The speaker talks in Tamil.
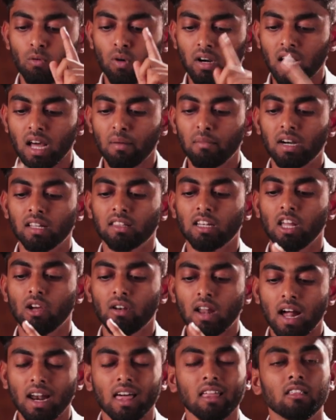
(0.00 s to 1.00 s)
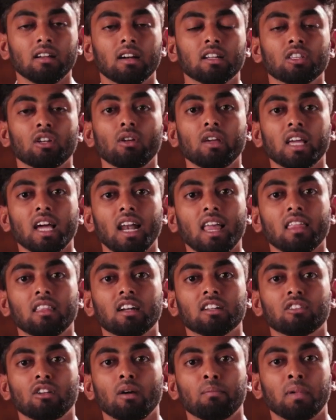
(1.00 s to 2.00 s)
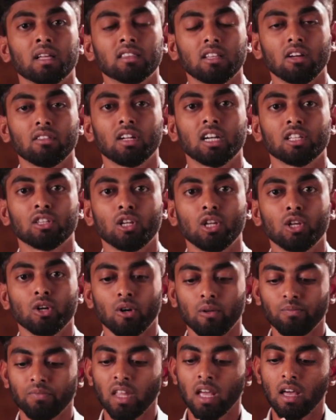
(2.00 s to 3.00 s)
ஒன்றாம் இடத்துலையோ நாலாவது இடத்துலையோ ஏழாவது இடத்துலையோ பத்தாவது இடத்துலையோ